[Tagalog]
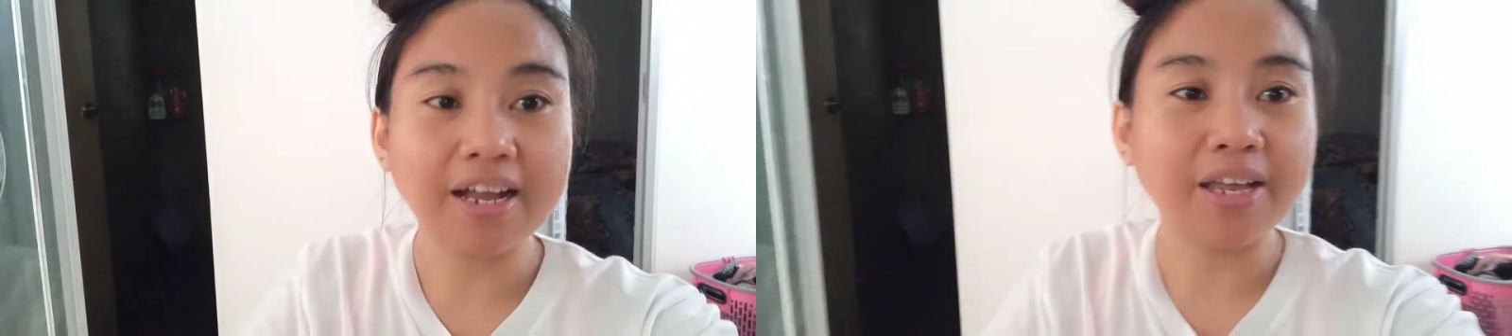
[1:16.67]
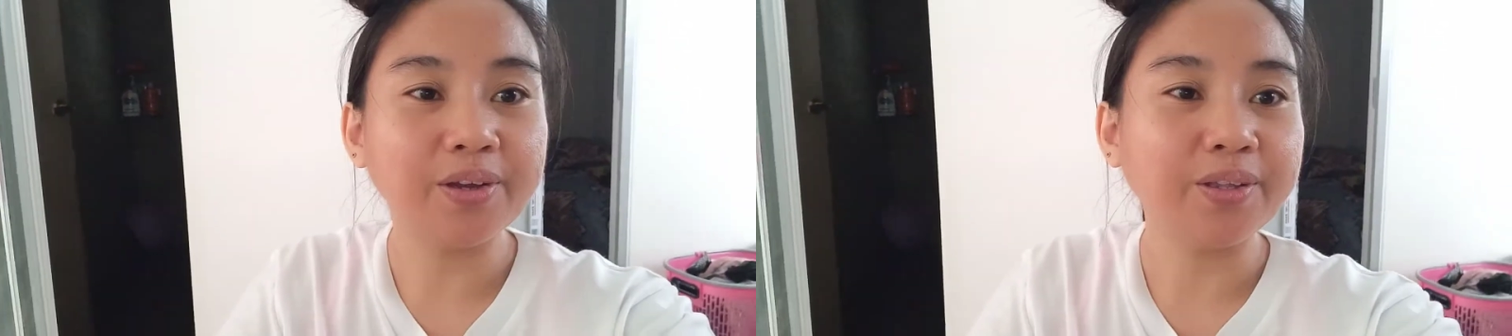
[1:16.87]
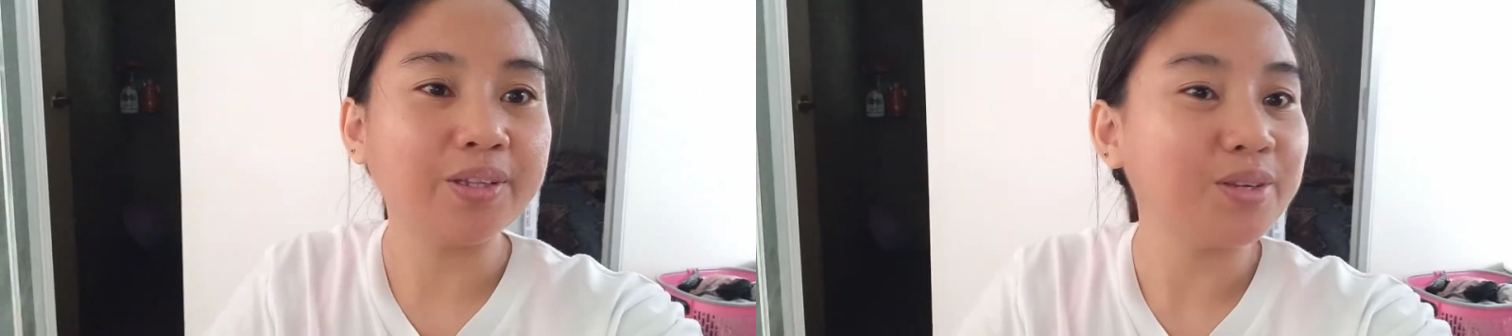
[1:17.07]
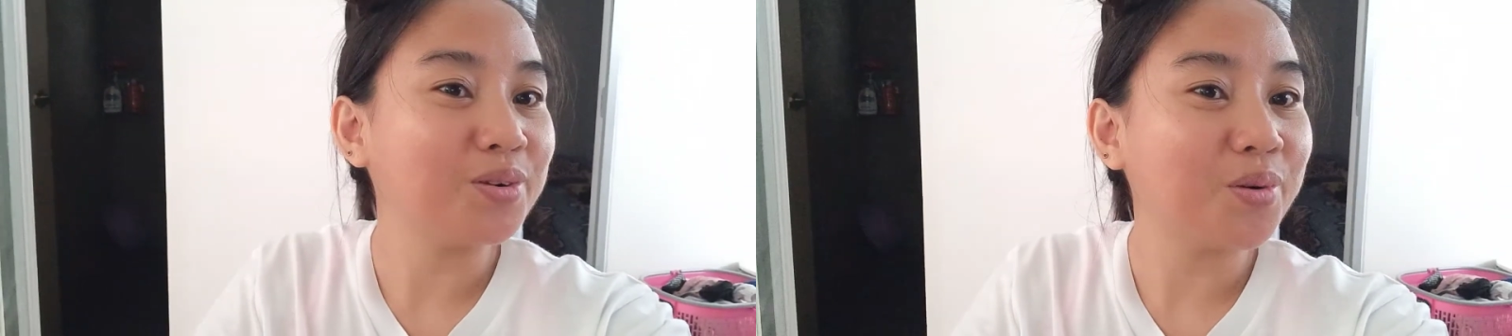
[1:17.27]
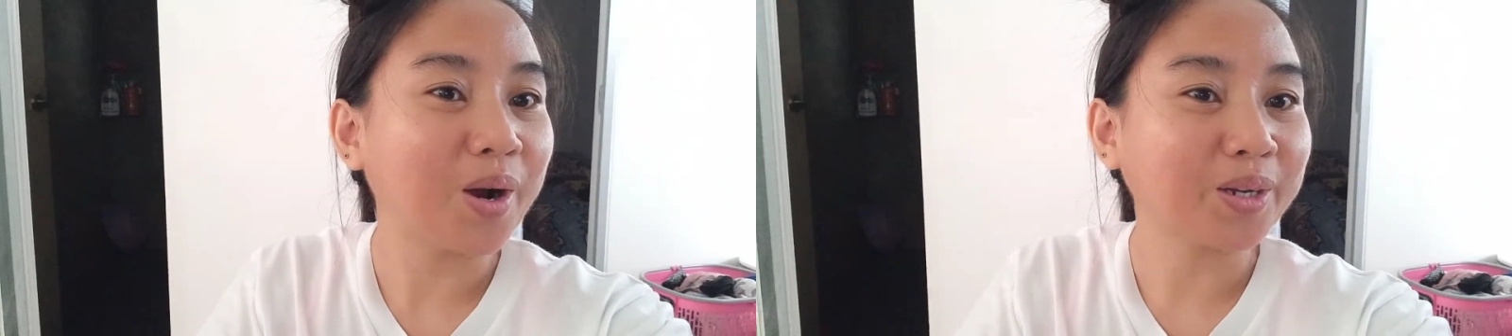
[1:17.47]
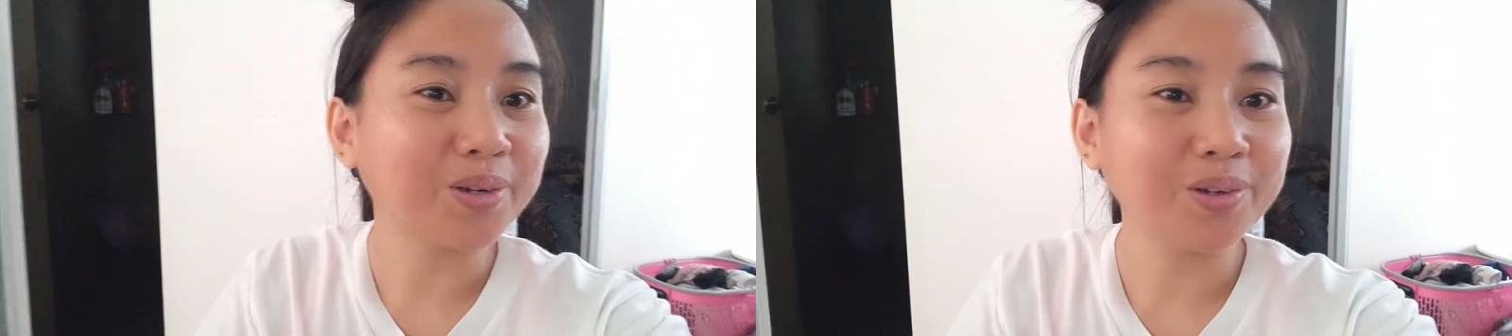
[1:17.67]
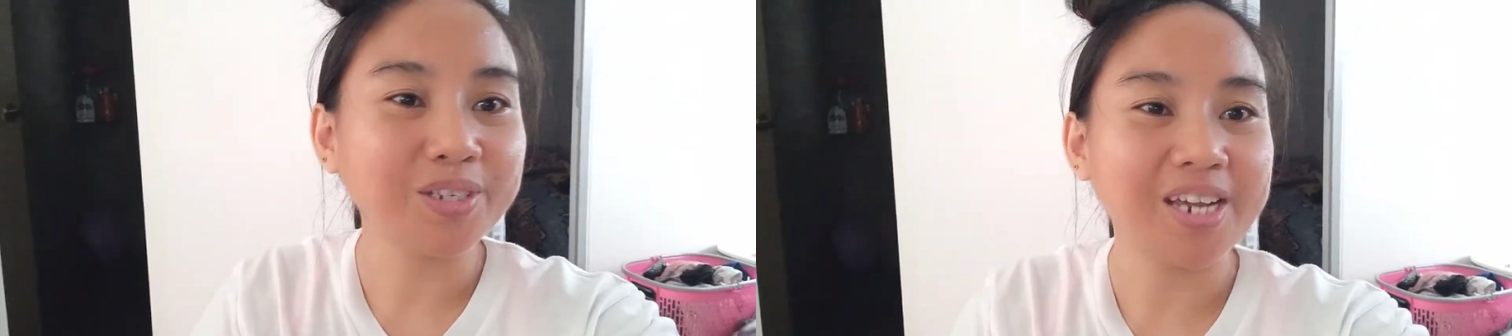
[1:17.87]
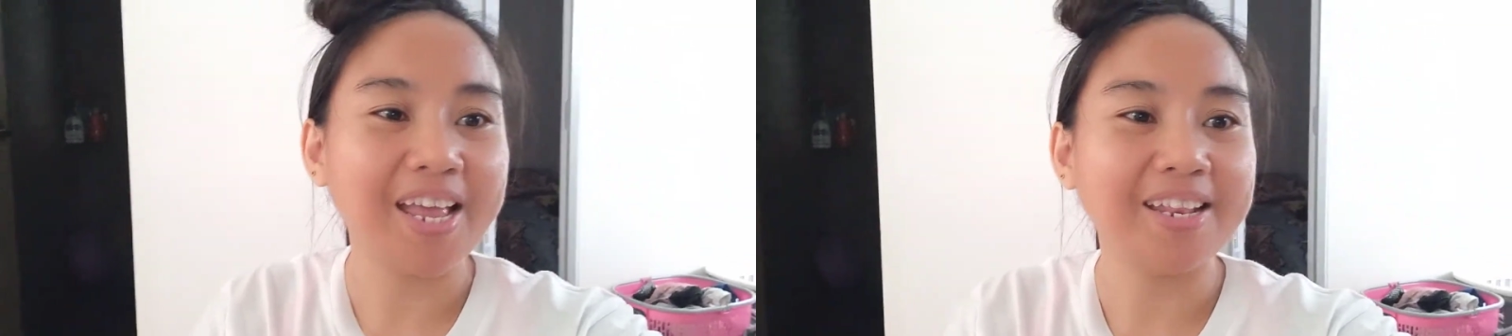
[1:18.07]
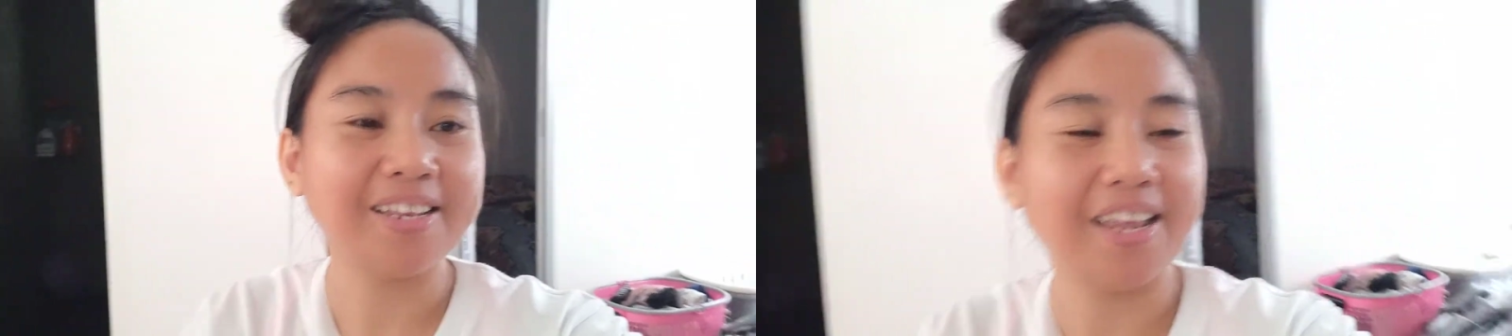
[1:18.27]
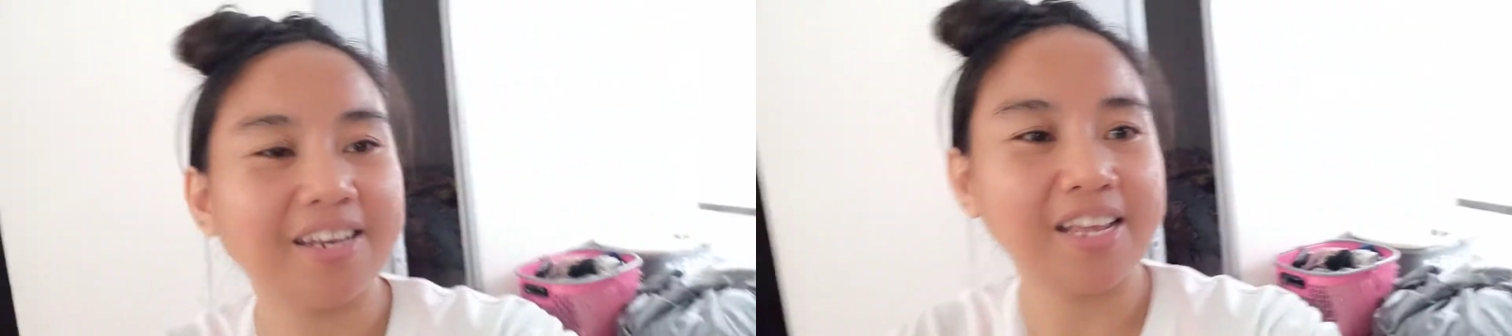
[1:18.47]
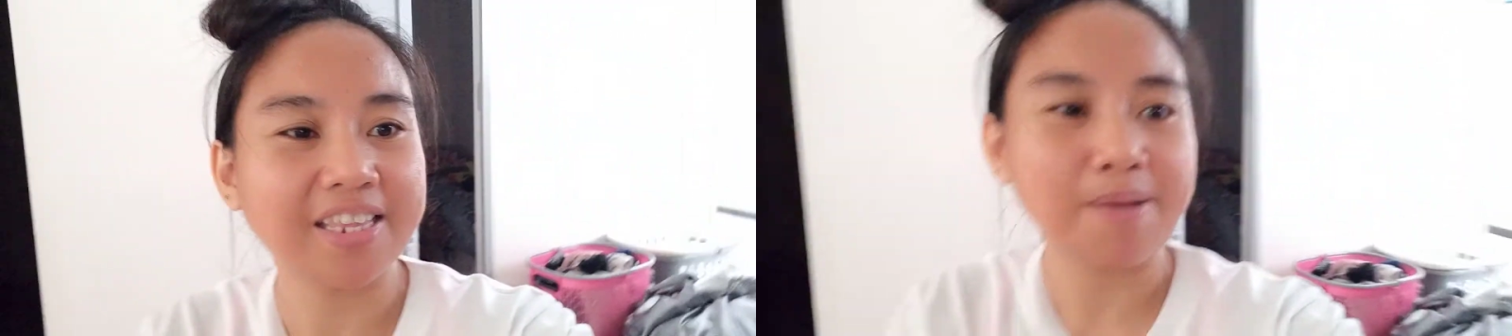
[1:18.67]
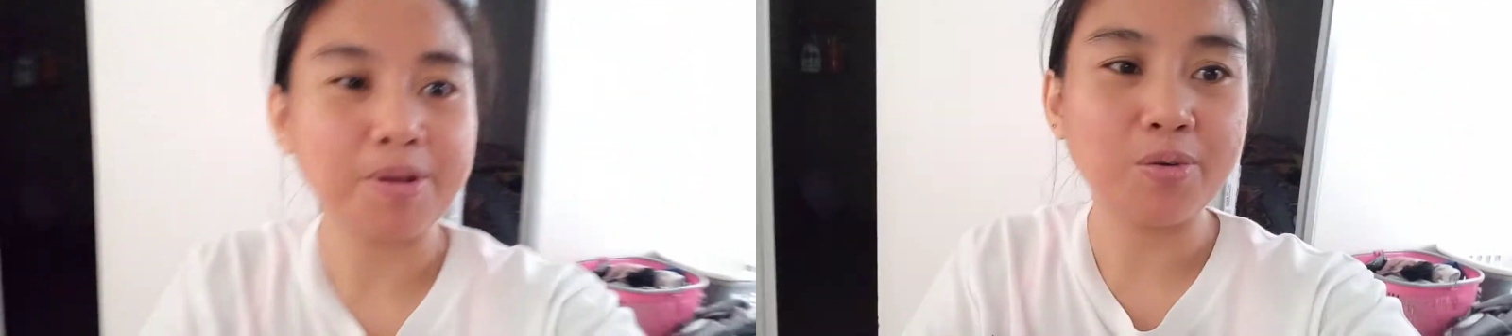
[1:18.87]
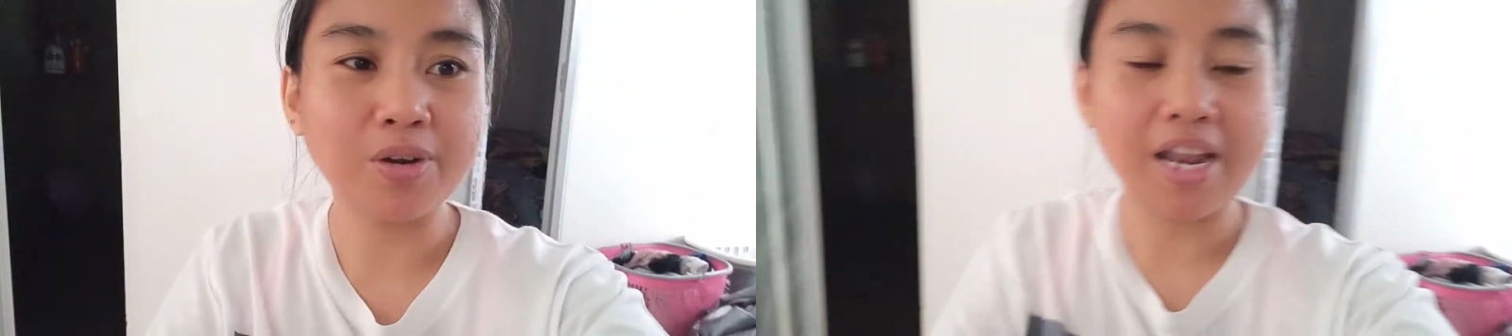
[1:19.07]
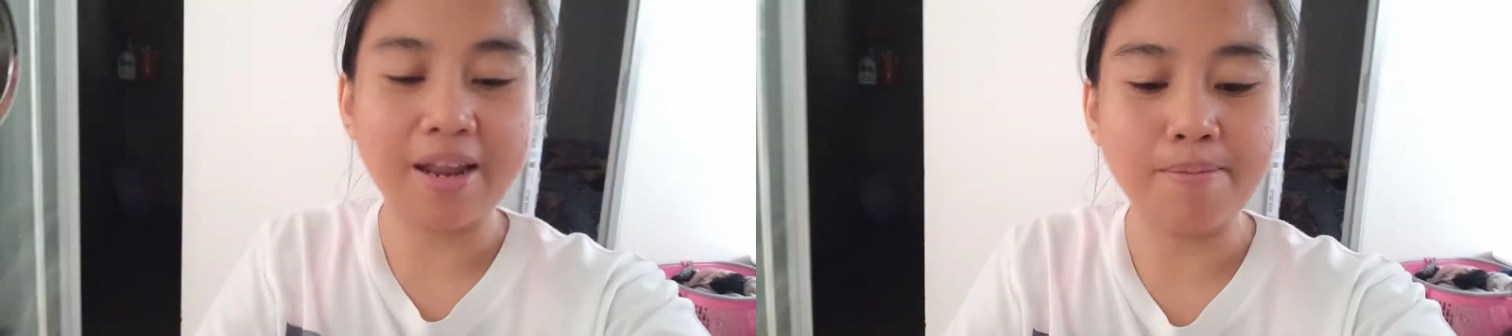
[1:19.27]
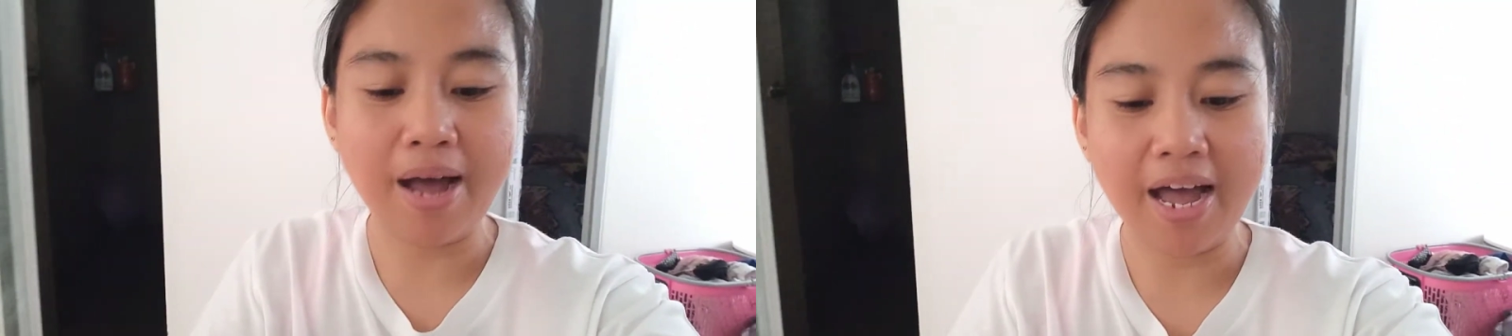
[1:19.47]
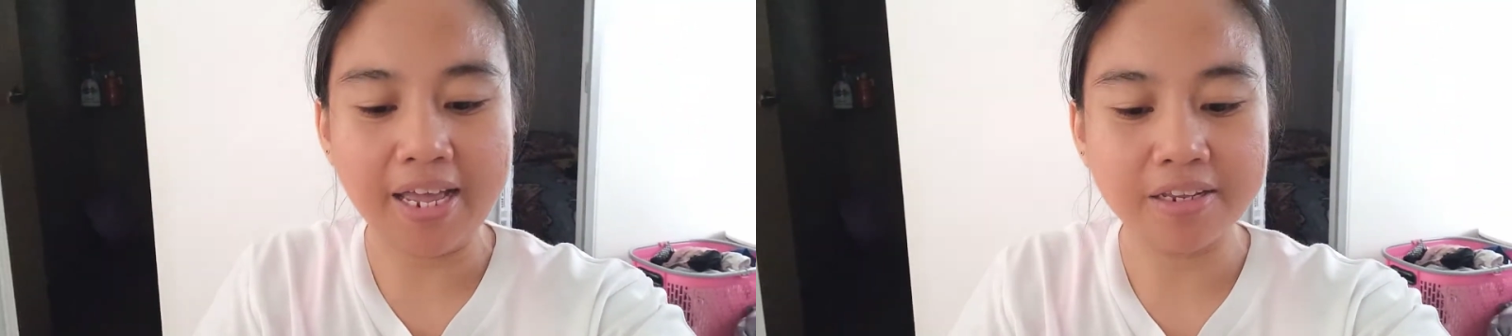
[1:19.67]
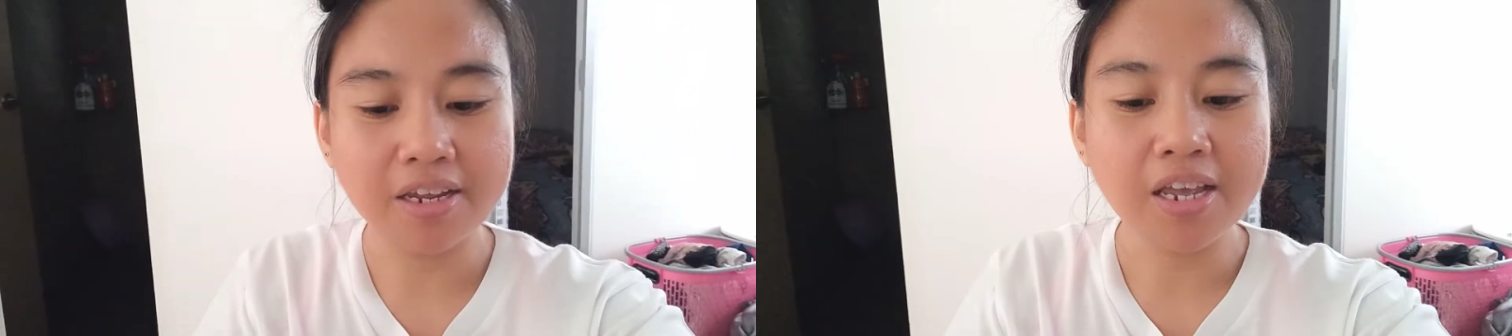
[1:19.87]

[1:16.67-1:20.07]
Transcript: Ayan, yung kwarto ko dyan. Then, ang dami kong lalabahan.